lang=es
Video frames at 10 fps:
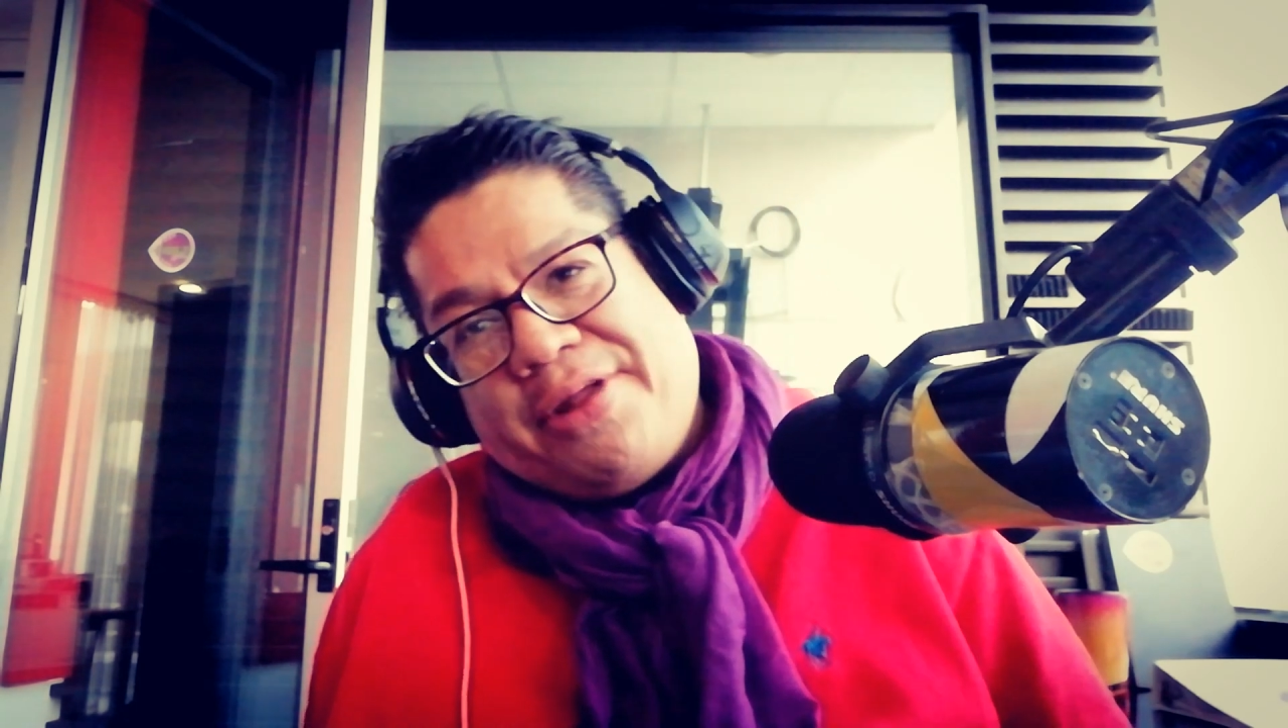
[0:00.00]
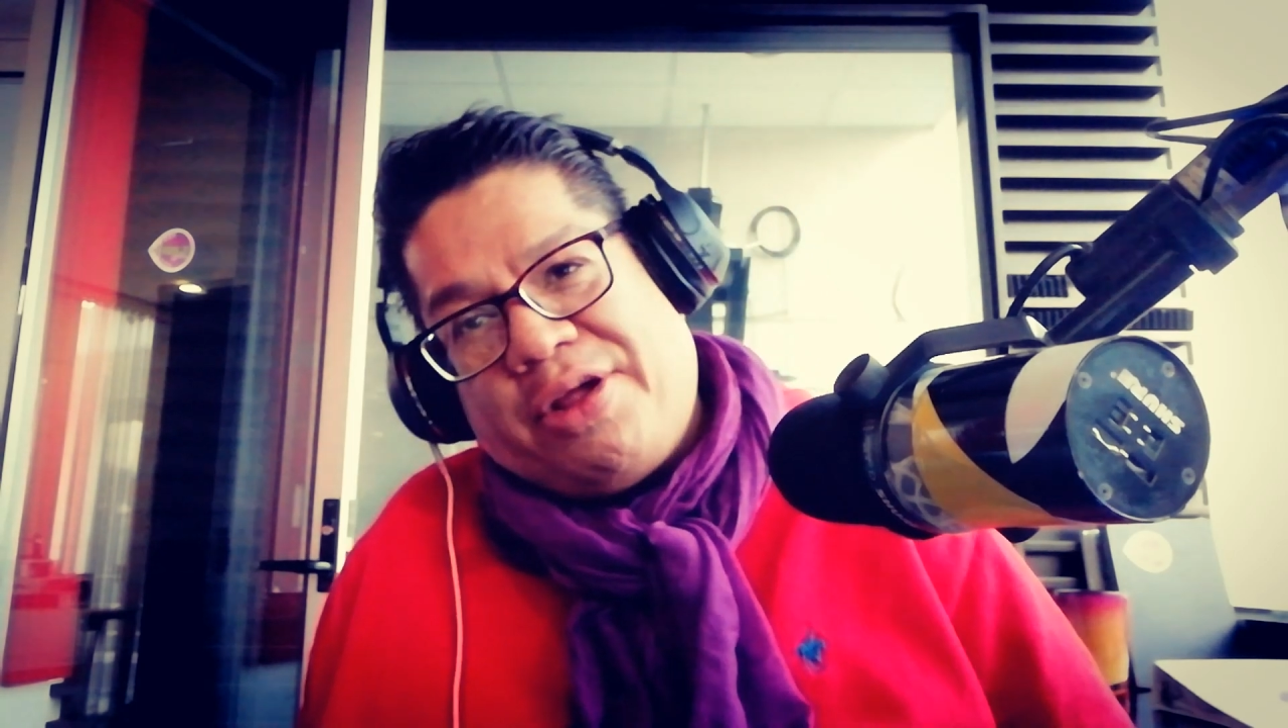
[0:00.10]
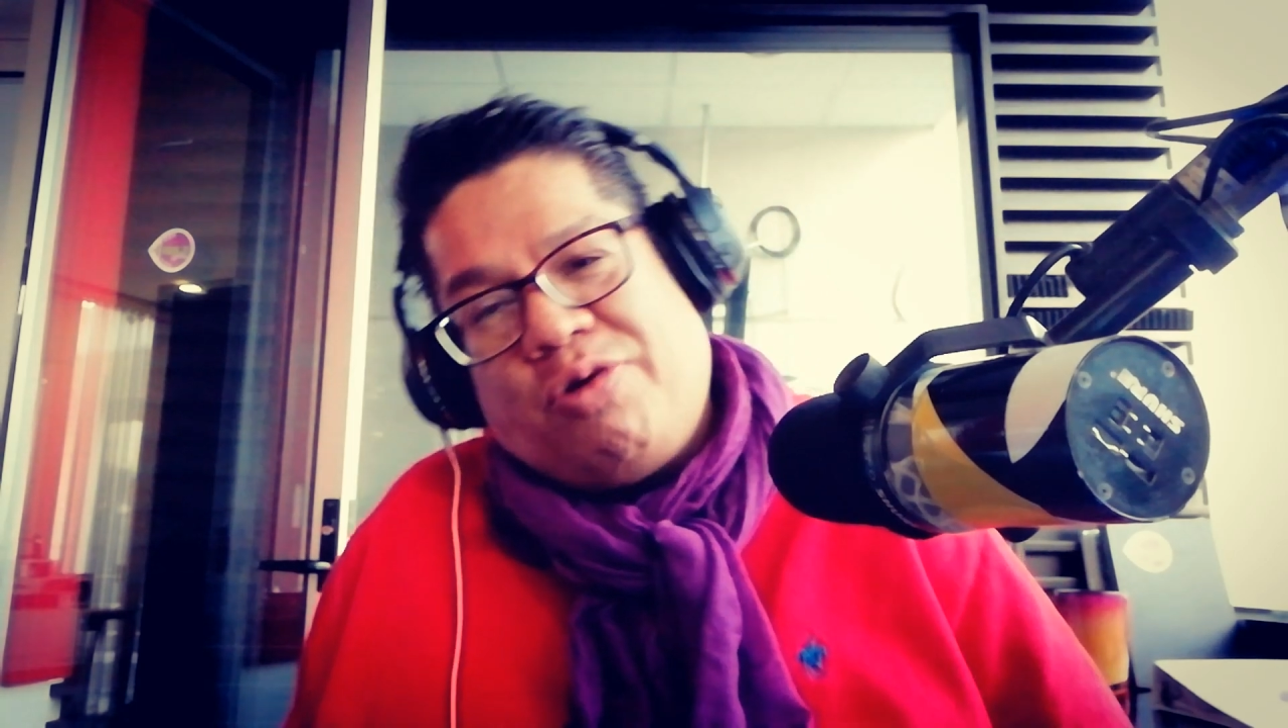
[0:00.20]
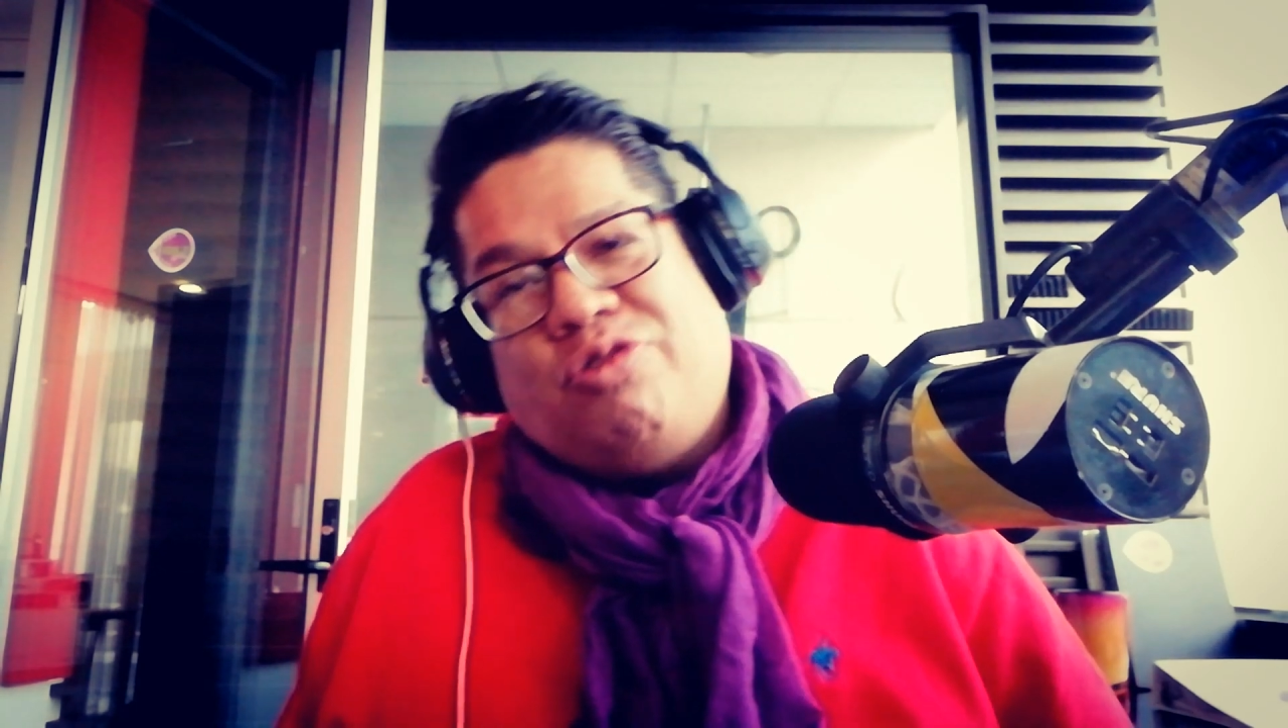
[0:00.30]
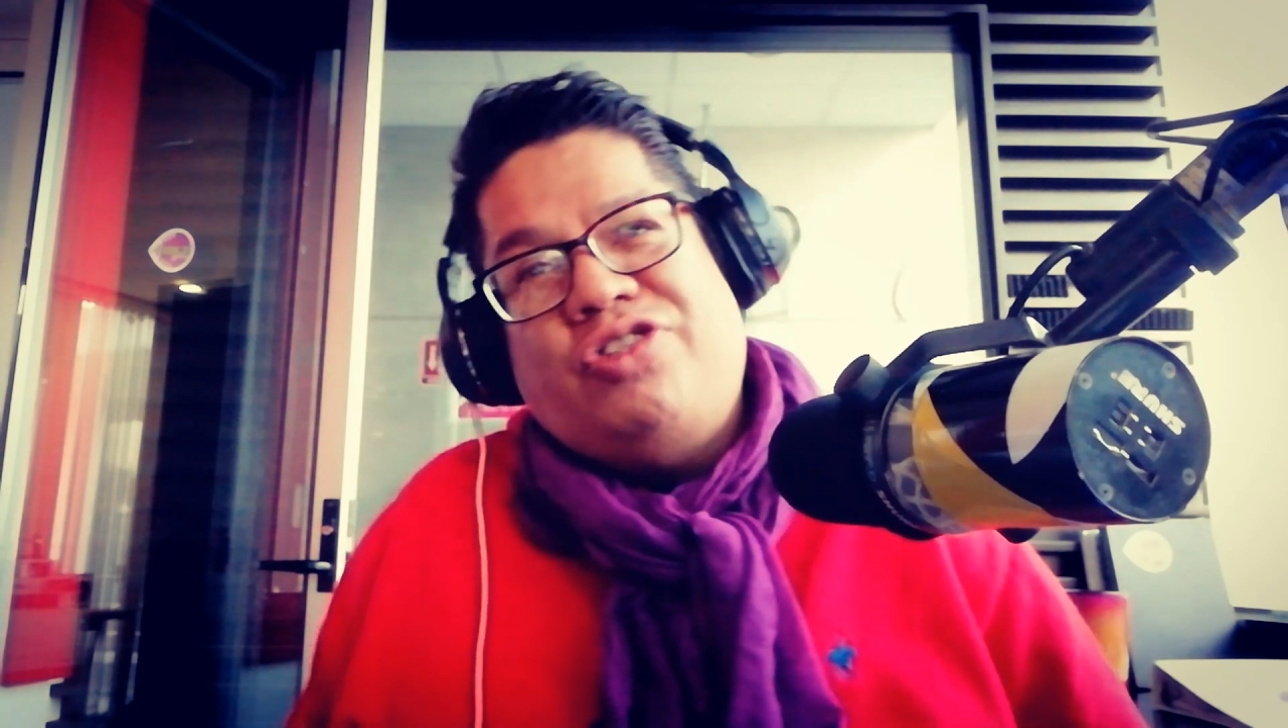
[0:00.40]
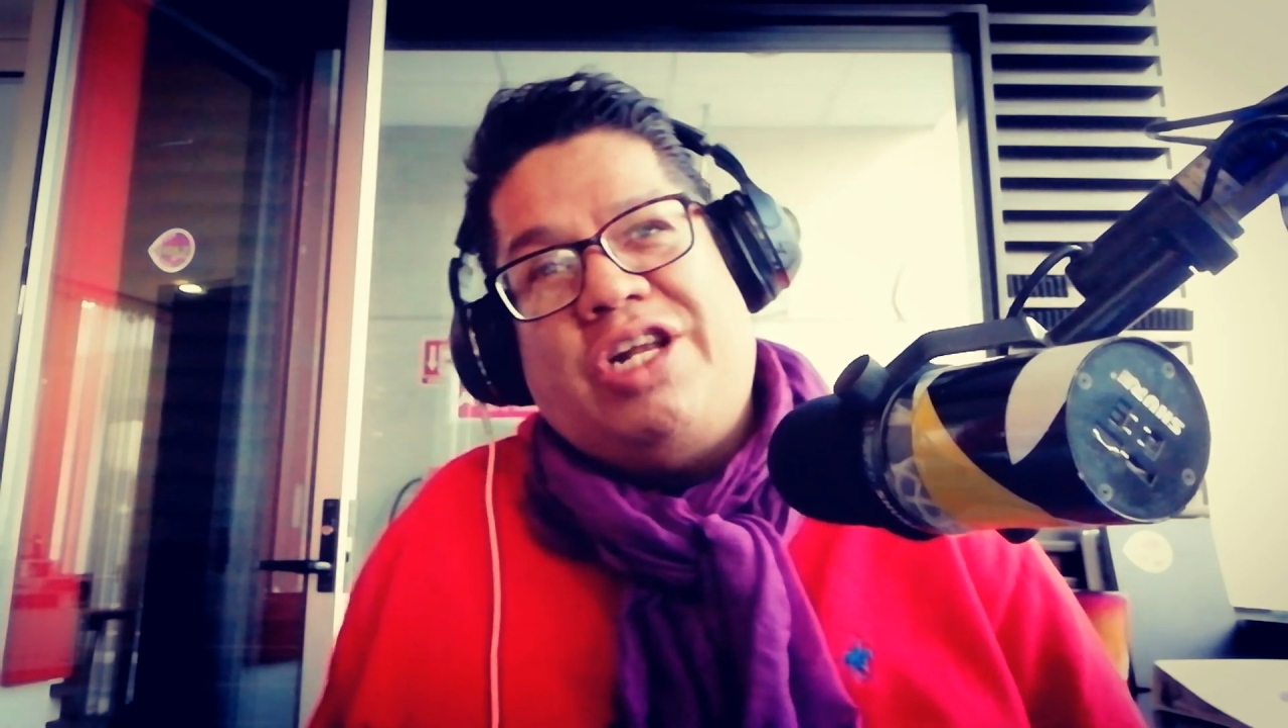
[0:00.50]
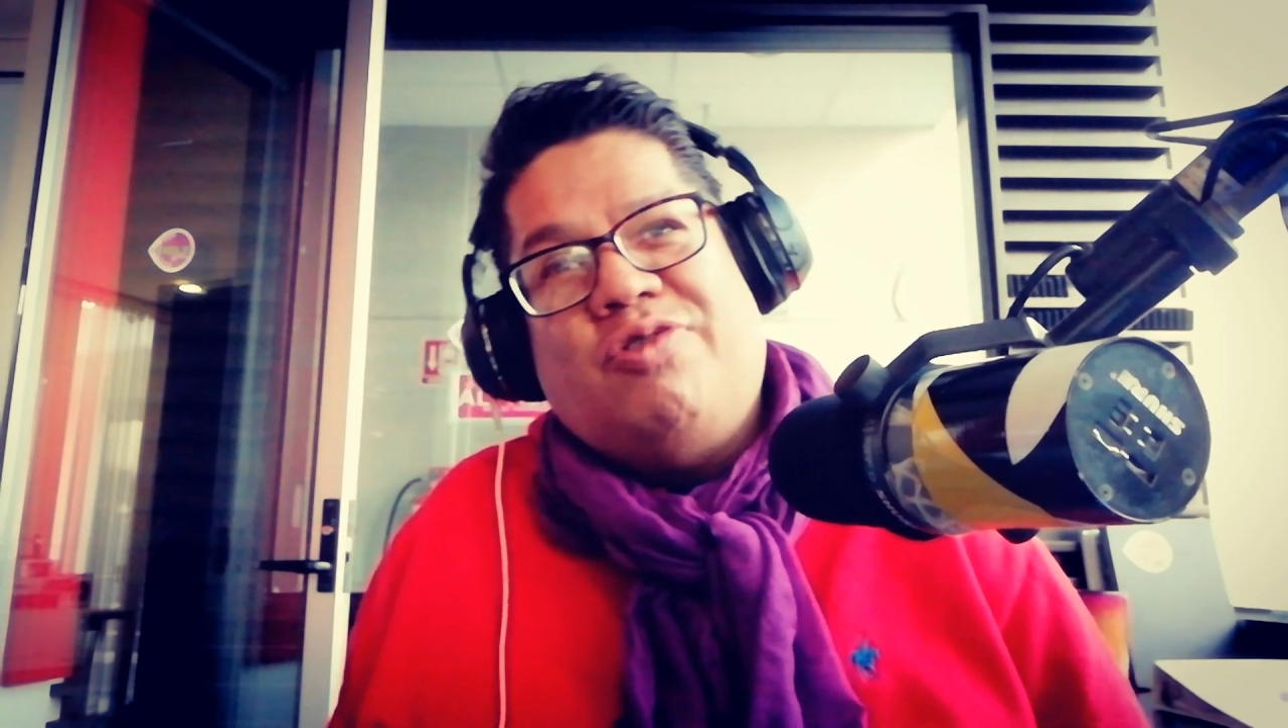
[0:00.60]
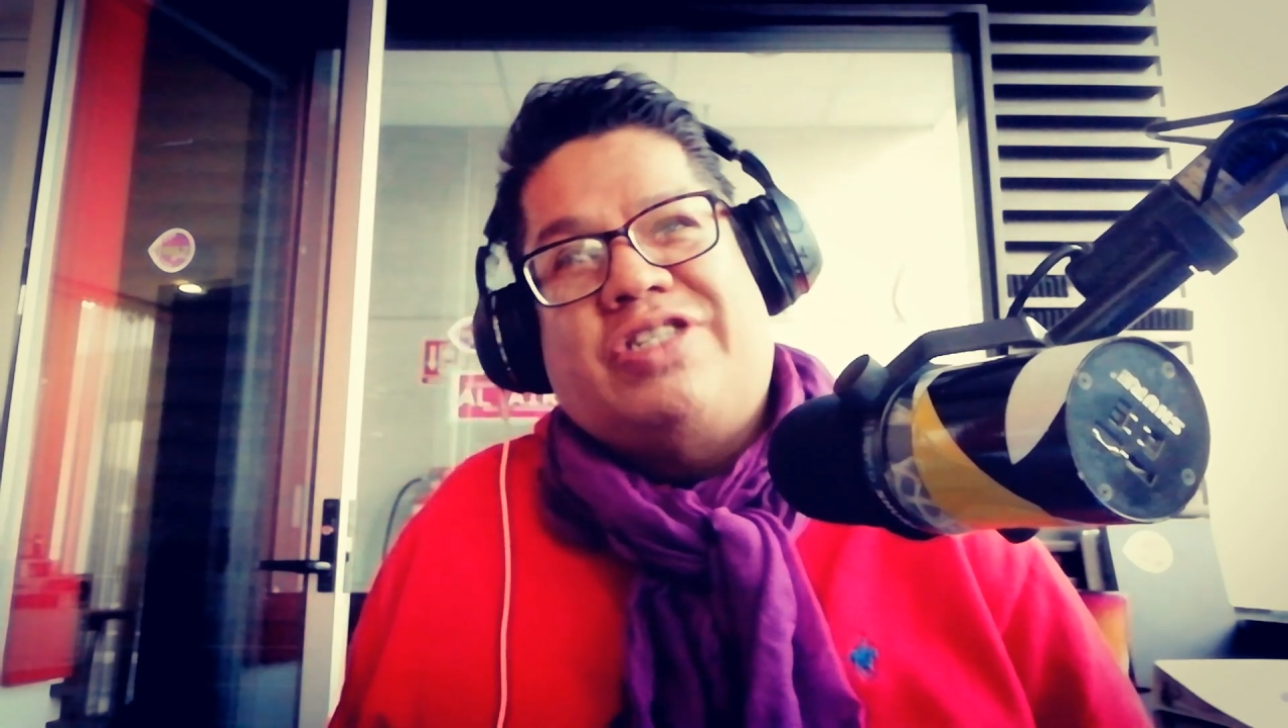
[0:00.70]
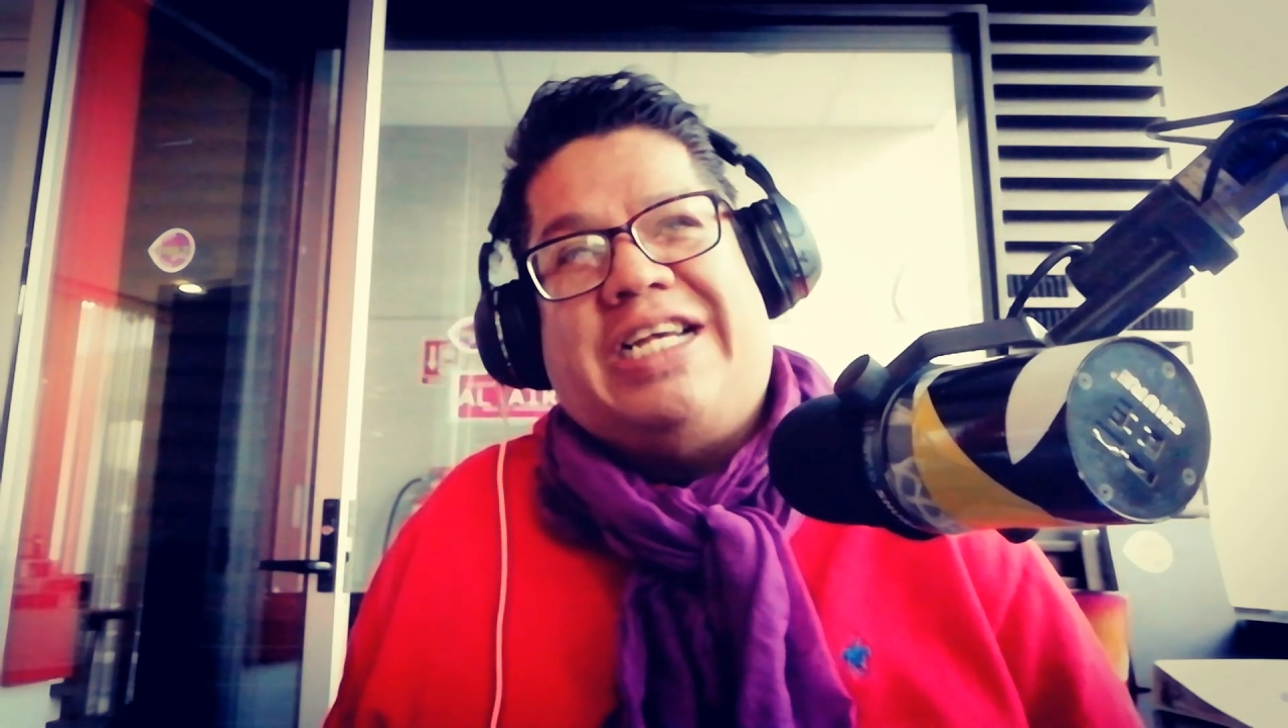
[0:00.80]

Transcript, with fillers: reconocernos